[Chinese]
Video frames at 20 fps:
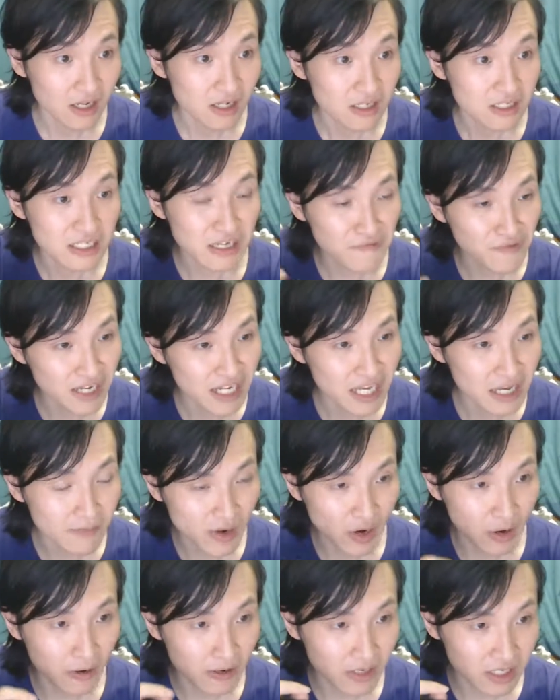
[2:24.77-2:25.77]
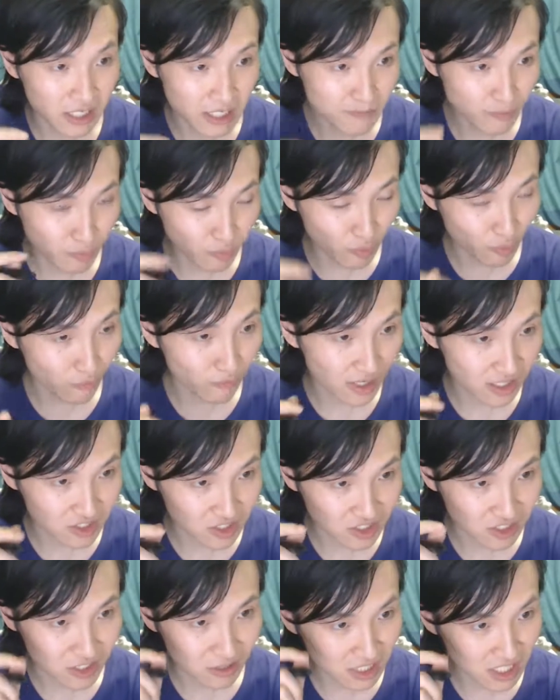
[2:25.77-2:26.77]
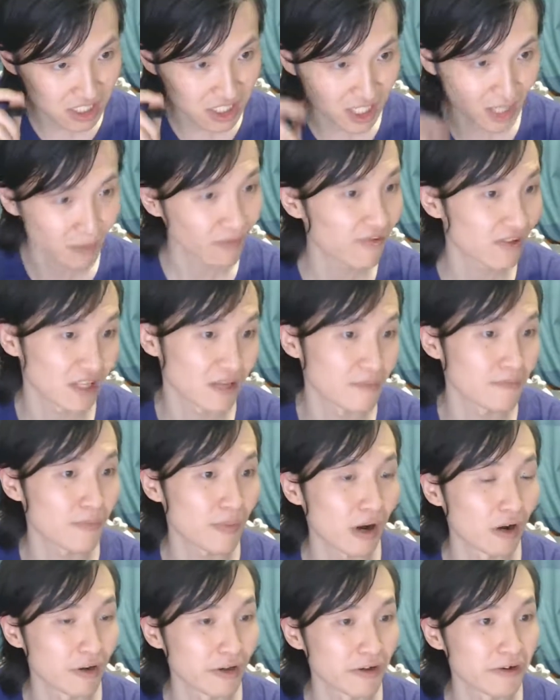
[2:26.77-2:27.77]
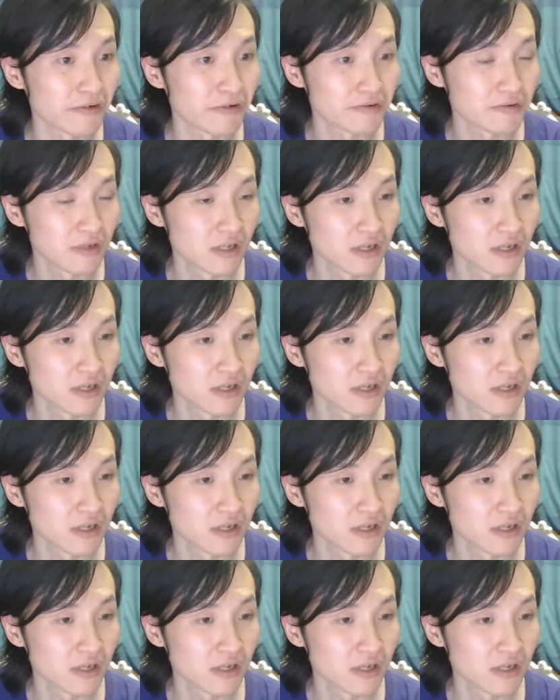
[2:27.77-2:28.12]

这些分类表一部分只有一小部分能保留，